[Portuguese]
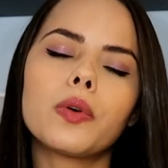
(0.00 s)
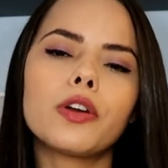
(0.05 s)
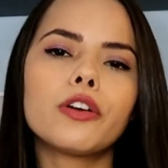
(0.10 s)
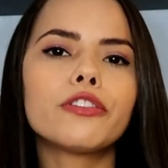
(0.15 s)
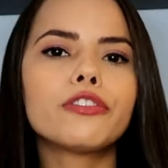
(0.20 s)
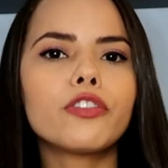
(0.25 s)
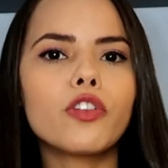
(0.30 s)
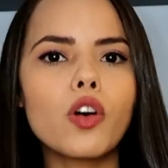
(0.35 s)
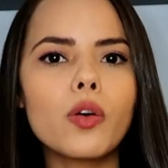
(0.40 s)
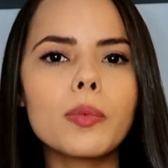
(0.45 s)

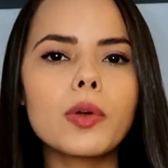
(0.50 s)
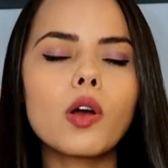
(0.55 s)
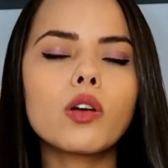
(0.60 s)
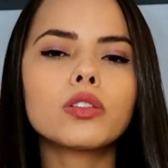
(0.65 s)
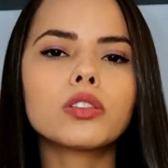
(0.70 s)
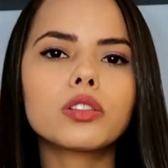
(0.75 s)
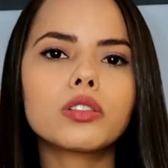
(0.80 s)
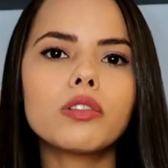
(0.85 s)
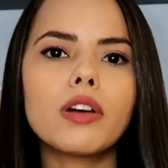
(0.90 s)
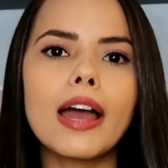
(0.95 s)
eu vou, me
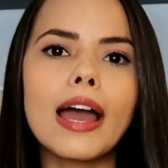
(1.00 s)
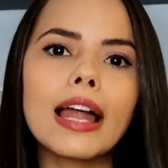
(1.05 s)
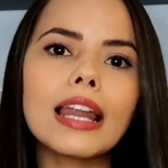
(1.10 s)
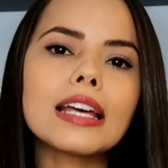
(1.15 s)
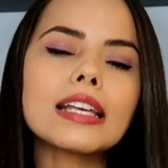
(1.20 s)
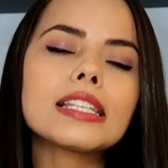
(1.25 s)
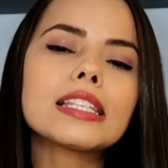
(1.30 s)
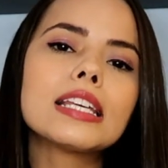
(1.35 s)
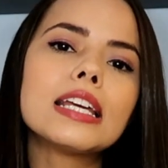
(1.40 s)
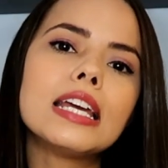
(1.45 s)
encontro com
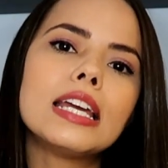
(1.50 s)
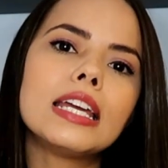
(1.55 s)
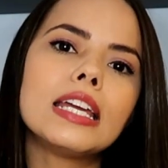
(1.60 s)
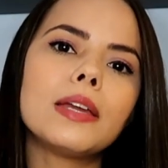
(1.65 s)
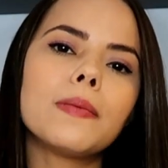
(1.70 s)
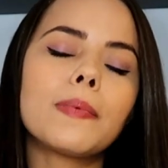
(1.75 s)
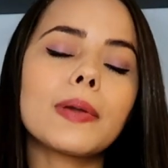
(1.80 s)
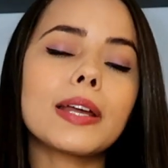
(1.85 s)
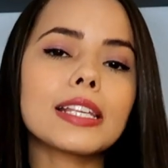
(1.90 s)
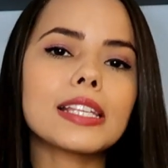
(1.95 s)
elas,
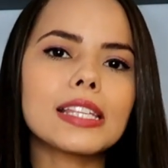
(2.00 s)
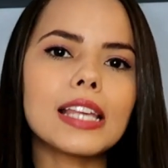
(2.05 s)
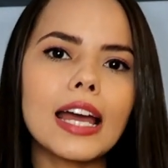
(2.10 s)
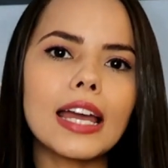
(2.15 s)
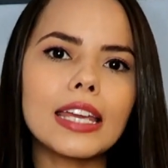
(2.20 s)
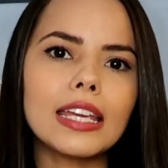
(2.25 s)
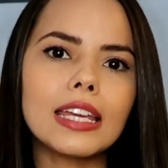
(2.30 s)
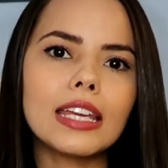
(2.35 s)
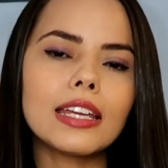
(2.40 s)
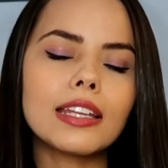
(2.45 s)
e pra
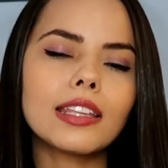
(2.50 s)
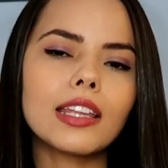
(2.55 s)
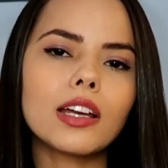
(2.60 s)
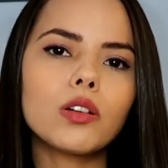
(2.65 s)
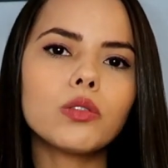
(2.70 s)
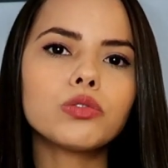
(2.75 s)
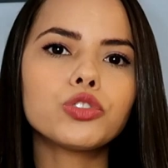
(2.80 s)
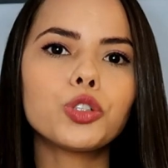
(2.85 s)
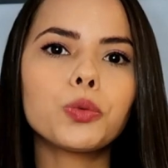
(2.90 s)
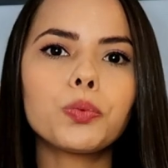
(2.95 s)
sair,
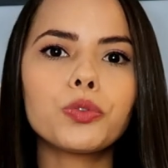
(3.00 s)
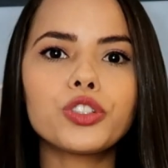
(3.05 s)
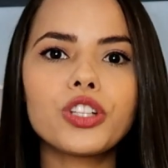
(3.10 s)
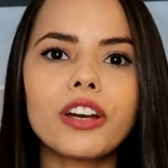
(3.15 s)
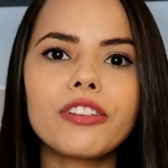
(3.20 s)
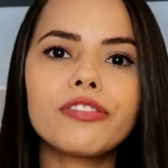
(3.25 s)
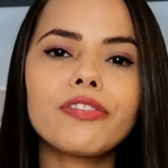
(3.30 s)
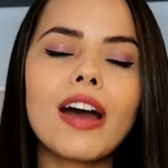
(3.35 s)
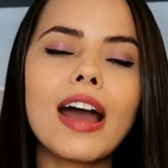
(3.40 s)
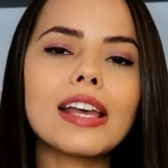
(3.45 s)
então, tipo,
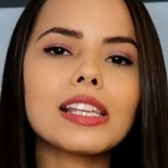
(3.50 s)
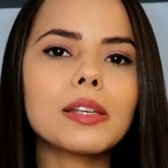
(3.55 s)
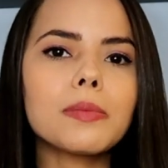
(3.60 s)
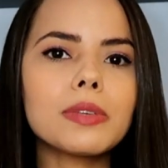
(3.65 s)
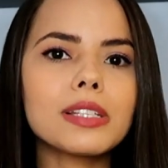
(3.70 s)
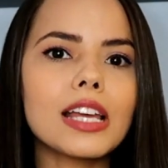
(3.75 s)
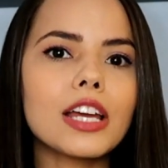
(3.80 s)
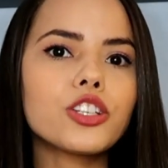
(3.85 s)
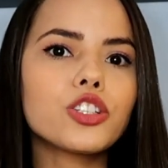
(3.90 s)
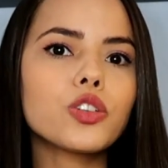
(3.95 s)
já faz
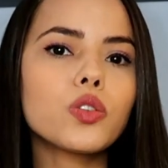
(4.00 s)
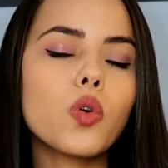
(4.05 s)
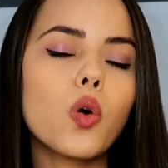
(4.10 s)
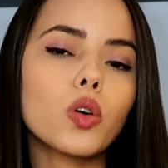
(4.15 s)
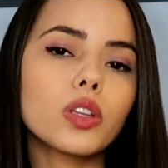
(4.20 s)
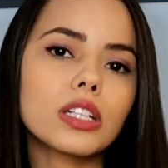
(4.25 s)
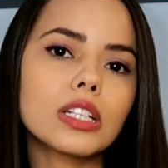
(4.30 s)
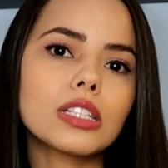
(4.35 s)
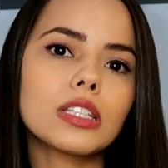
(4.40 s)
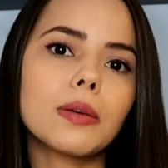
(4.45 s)
amizade com
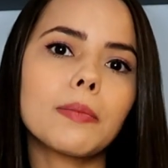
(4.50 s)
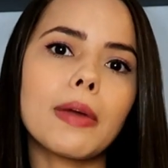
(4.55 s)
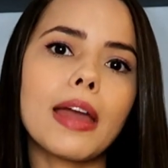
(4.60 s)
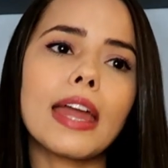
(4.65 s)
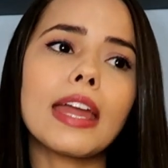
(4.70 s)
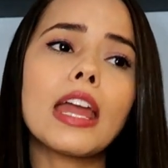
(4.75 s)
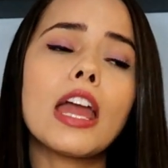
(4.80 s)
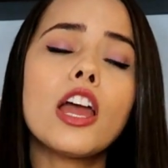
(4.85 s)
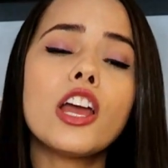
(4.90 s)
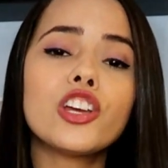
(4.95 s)
outras
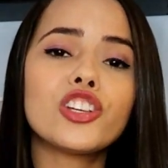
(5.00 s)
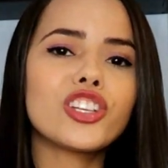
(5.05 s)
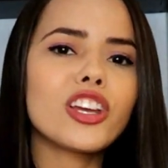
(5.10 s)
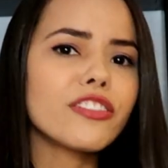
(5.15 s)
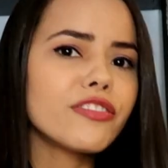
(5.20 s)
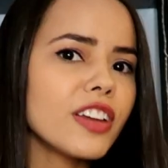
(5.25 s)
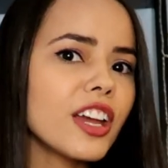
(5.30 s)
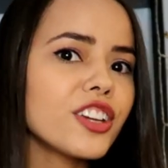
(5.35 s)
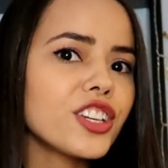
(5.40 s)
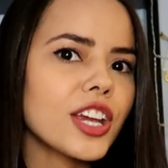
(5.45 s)
também,
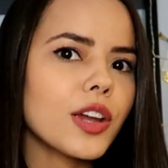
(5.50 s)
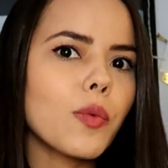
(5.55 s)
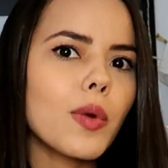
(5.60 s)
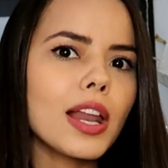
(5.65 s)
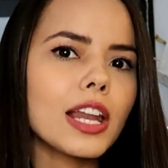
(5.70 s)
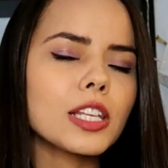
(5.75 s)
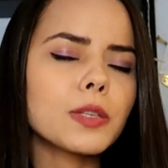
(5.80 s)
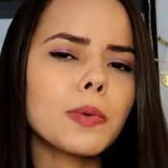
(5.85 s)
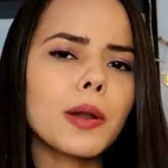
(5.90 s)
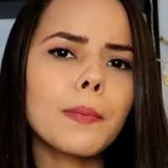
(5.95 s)
já viajei com
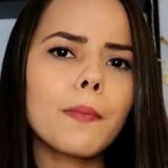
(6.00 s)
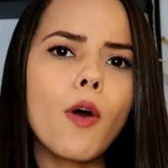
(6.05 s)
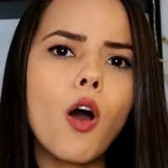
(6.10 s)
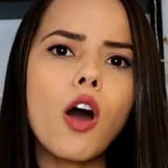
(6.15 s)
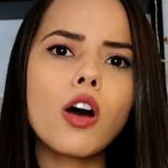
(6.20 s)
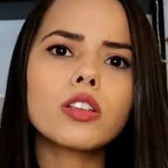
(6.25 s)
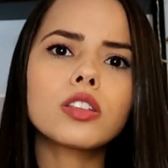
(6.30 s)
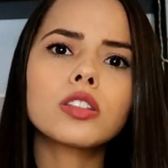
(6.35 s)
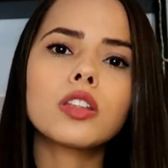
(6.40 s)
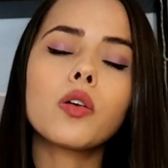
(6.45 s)
elas pra
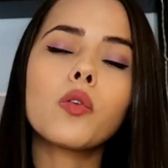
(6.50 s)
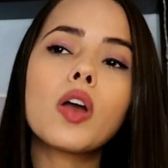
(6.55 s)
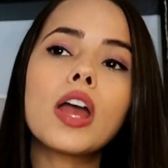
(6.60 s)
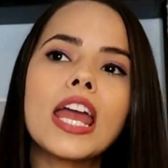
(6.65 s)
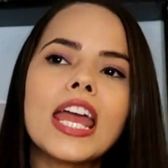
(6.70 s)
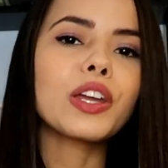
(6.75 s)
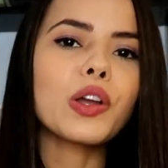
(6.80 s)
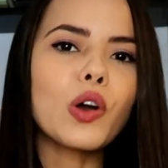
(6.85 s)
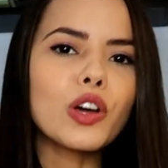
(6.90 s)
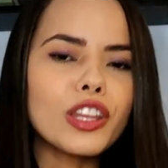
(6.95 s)
Boston,
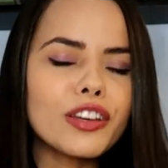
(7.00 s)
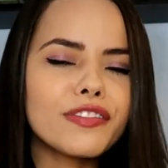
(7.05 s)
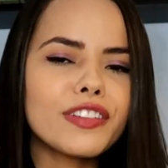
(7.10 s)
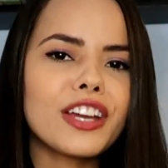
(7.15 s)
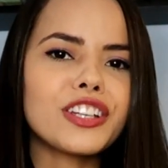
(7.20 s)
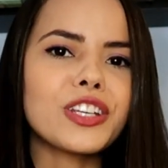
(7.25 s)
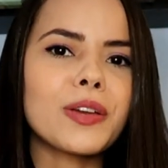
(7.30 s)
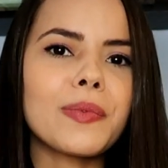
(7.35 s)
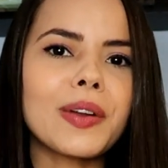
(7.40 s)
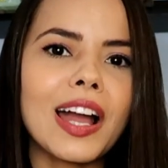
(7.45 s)
e quando eu
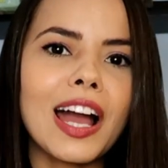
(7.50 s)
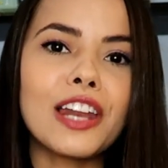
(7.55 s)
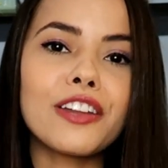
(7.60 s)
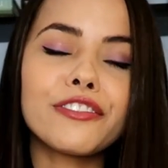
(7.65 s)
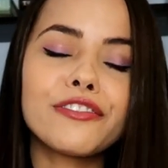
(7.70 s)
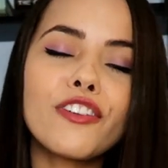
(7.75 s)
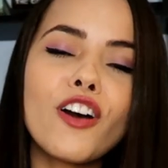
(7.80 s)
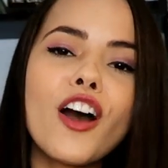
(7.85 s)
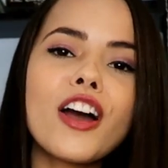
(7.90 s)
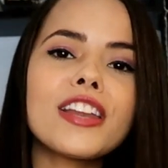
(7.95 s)
viajei pra
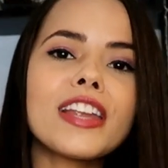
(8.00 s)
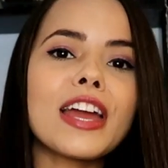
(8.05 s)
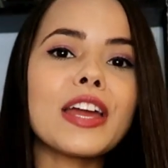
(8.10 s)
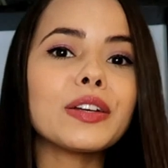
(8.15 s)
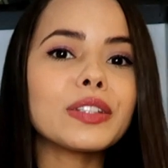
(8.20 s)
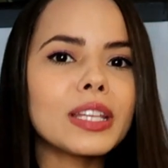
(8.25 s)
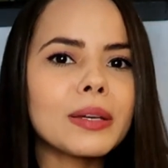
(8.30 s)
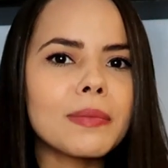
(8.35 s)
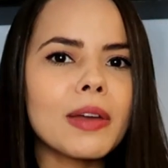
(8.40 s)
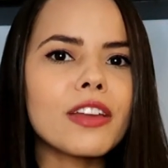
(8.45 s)
Califórnia,
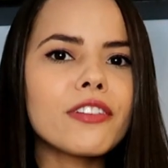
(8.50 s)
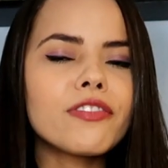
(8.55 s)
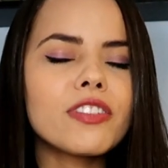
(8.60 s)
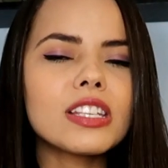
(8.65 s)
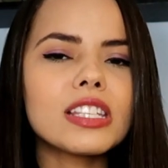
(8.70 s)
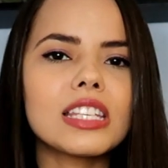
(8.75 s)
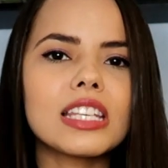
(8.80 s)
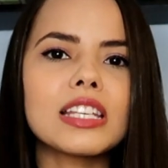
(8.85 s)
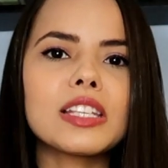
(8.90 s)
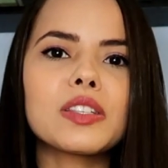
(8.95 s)
eu também
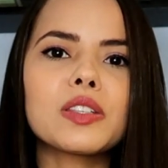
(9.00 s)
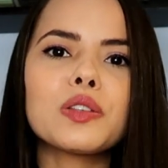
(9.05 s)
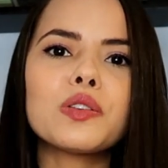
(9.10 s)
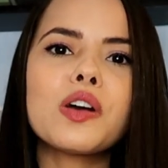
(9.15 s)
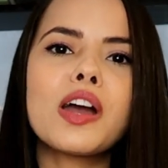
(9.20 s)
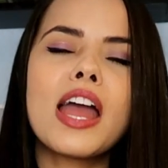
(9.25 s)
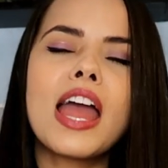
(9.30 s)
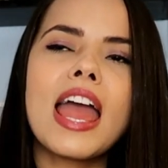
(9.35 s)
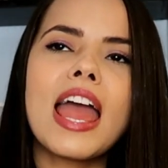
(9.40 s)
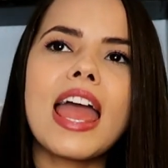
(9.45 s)
fiz
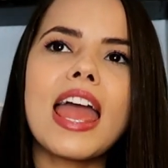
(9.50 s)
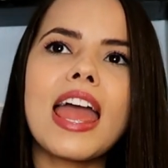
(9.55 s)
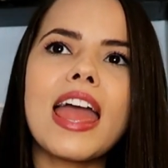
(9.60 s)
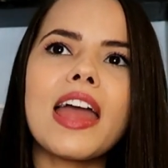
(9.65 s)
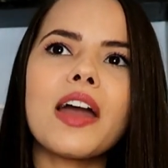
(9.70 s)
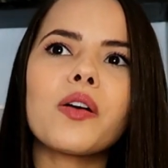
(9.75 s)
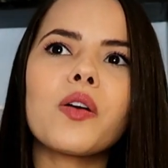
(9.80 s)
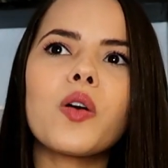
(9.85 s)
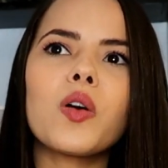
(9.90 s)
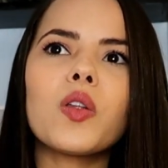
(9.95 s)
isso,
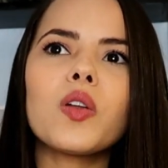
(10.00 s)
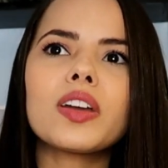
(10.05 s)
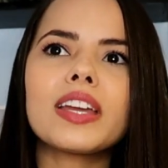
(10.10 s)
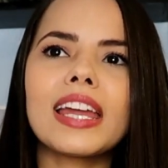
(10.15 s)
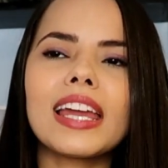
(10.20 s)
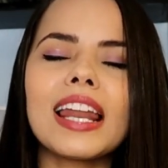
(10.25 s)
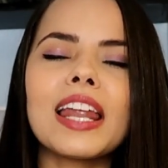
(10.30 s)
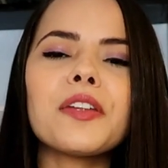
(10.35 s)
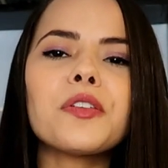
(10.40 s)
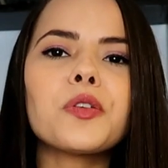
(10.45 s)
é, eu
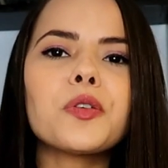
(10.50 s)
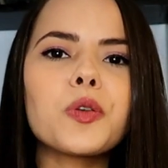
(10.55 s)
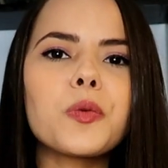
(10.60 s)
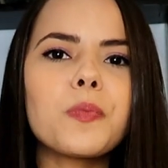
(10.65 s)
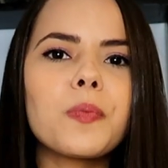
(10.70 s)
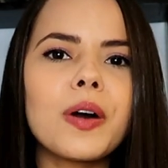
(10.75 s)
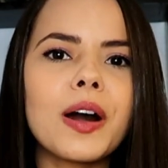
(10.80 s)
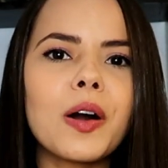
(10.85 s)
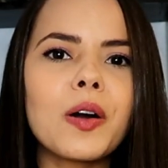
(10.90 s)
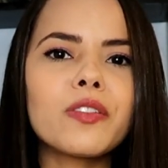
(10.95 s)
coloquei lá no
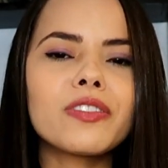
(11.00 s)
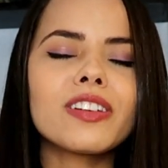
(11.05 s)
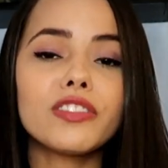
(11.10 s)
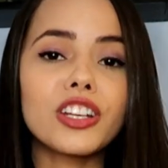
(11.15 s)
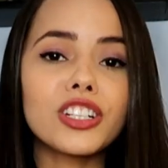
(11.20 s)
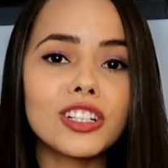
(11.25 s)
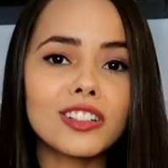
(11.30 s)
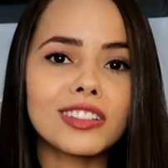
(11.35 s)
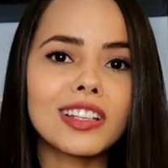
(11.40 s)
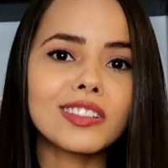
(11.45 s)
grupão, tô
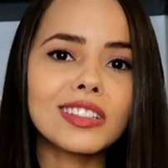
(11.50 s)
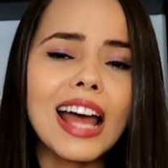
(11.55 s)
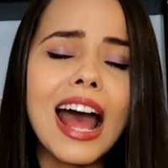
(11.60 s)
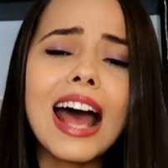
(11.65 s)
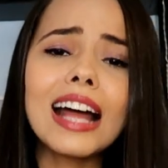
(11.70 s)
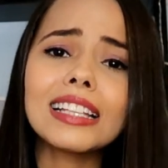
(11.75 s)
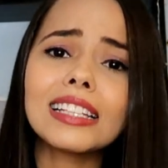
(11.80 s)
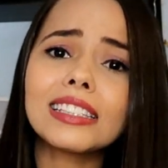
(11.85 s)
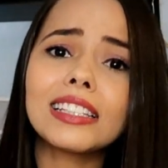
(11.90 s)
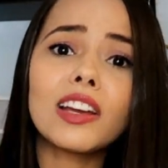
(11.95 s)
viajando tal
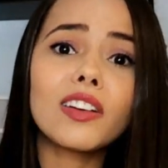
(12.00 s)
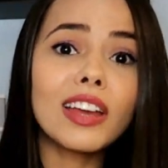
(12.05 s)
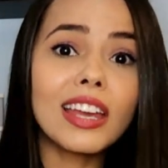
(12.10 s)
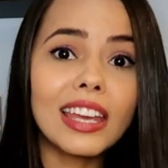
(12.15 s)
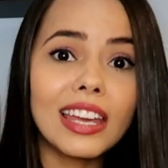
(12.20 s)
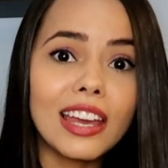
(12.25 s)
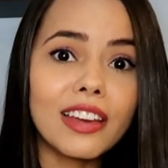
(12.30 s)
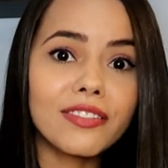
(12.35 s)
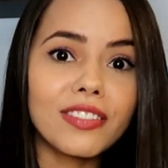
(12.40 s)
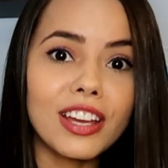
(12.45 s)
data, tem
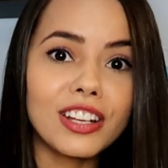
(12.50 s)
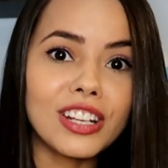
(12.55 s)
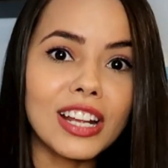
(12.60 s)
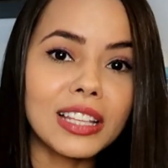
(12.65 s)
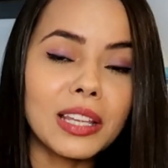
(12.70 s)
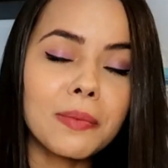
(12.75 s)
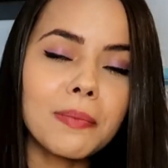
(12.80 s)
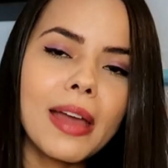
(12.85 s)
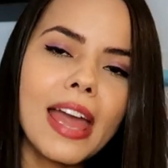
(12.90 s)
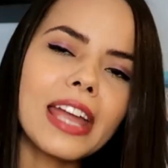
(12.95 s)
alguém que quer
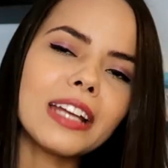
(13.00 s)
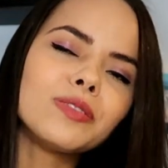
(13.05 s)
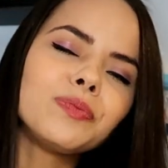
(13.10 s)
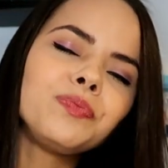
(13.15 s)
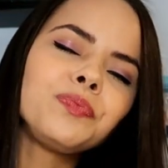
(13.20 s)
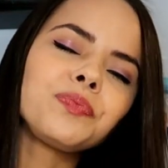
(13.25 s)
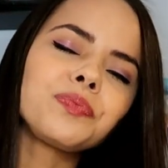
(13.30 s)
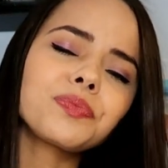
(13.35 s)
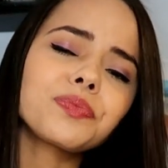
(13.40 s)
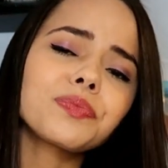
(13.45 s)
viajar também?